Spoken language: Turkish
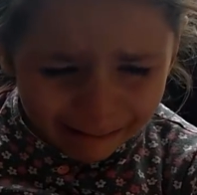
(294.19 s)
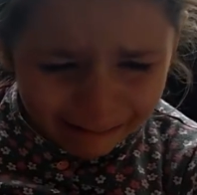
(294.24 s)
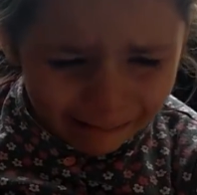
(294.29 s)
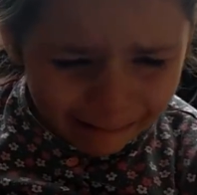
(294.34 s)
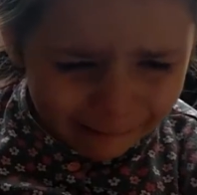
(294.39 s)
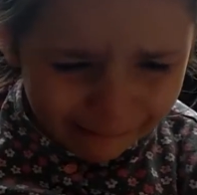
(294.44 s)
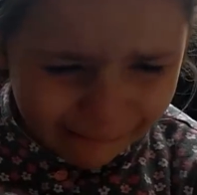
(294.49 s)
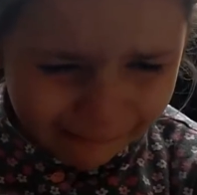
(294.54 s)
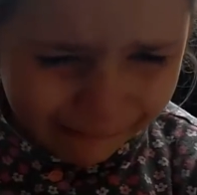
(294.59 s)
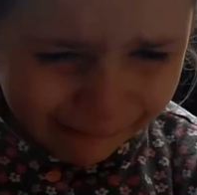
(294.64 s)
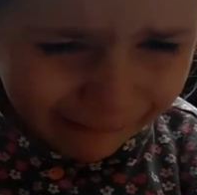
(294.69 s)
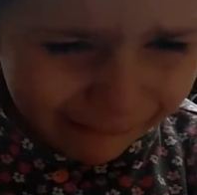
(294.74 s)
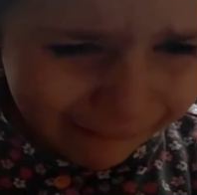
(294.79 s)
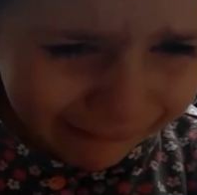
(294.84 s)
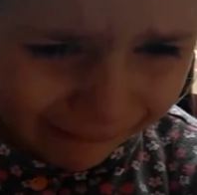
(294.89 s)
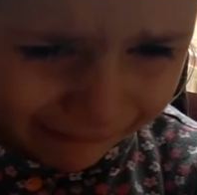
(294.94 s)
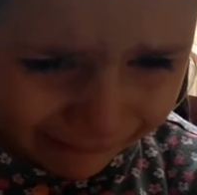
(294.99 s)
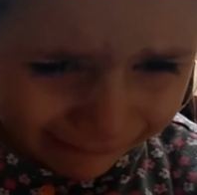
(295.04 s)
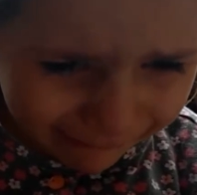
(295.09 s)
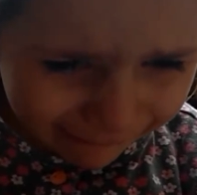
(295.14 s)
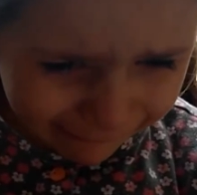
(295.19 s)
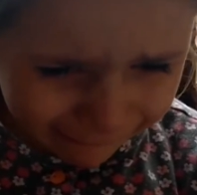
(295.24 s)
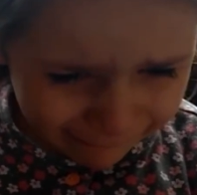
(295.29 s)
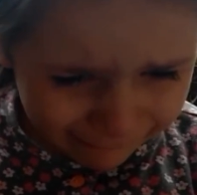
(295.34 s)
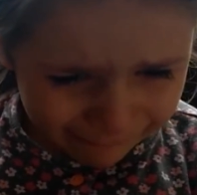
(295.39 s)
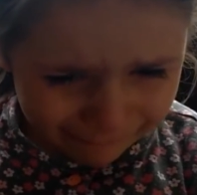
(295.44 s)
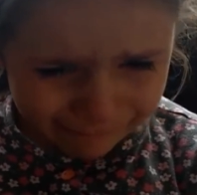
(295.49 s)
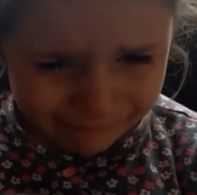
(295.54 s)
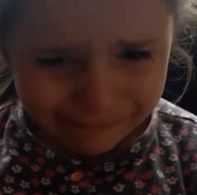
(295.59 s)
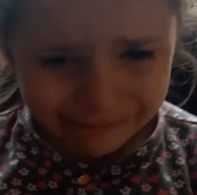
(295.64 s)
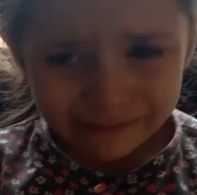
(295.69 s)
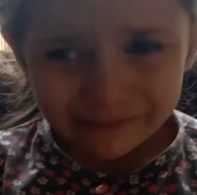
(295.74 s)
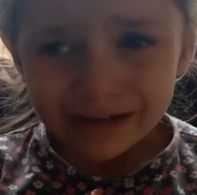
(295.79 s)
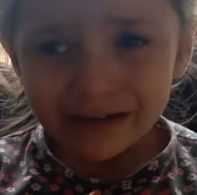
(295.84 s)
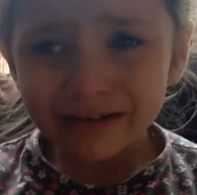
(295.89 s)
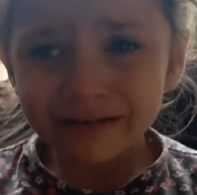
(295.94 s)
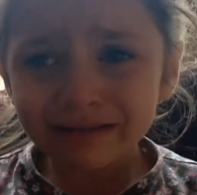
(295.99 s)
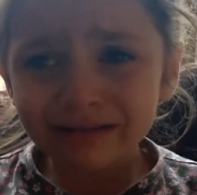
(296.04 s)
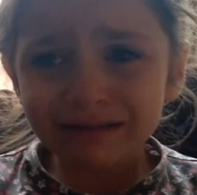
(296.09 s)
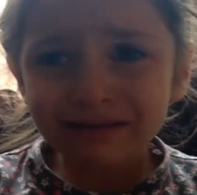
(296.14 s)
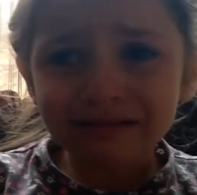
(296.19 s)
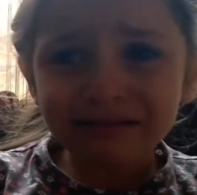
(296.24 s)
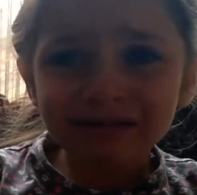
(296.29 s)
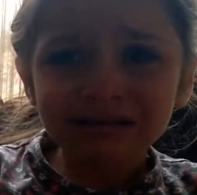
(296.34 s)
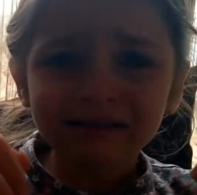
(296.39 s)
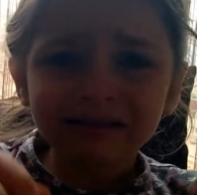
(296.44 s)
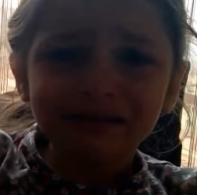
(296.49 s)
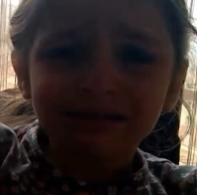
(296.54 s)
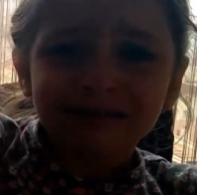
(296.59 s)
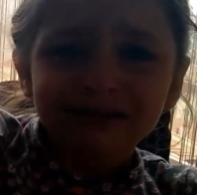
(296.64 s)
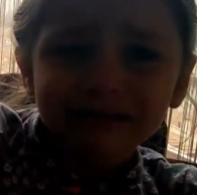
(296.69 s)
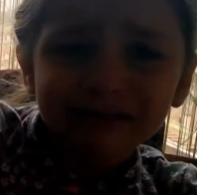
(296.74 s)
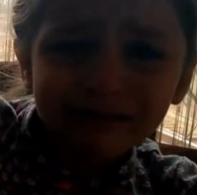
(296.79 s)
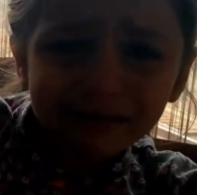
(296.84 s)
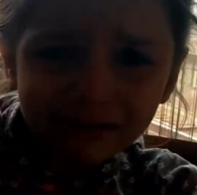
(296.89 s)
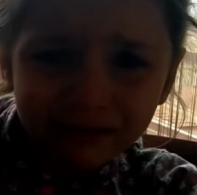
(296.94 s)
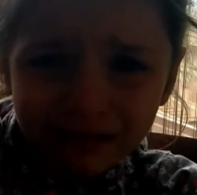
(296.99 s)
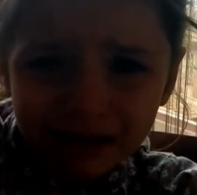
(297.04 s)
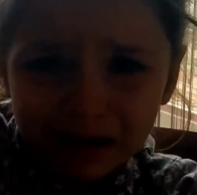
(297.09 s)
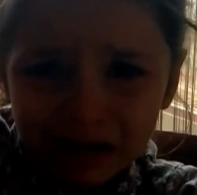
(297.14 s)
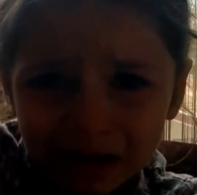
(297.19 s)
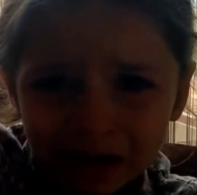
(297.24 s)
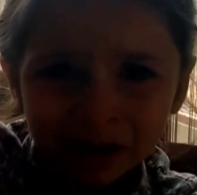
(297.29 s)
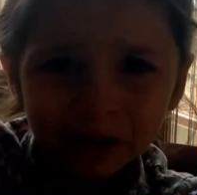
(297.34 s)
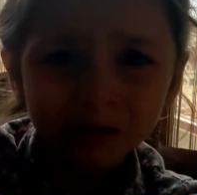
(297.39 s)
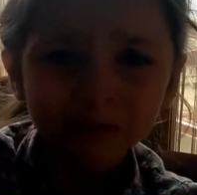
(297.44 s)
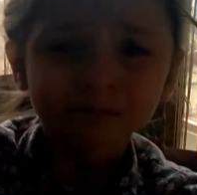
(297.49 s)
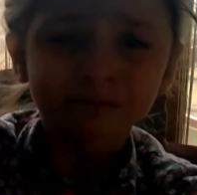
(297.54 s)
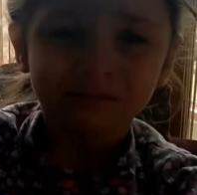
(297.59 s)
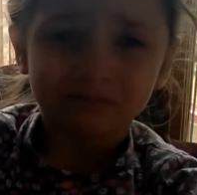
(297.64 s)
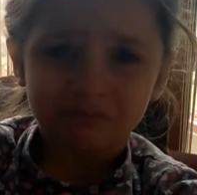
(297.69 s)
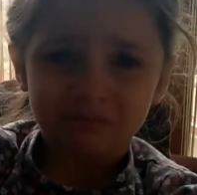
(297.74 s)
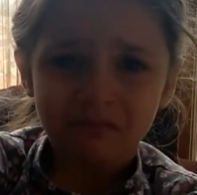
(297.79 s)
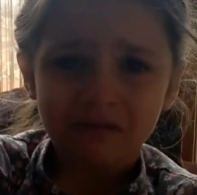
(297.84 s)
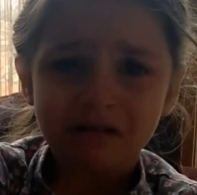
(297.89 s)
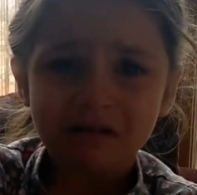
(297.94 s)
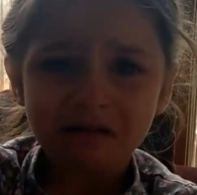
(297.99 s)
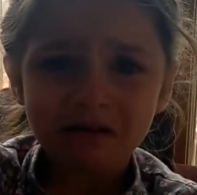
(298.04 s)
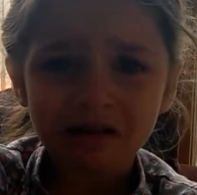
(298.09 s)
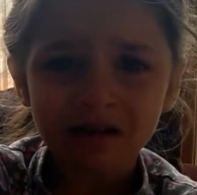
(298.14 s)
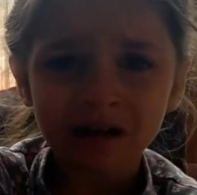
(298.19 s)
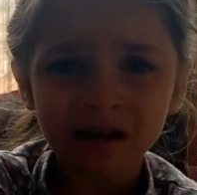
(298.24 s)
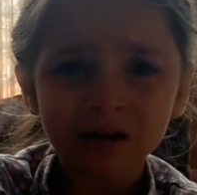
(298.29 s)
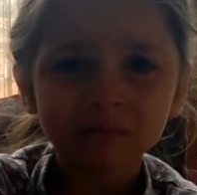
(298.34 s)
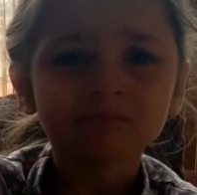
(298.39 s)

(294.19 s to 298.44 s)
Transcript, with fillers: Ama ağlayacak bir şey yok. Yapma böyle üzülüyorum ben anneciğim.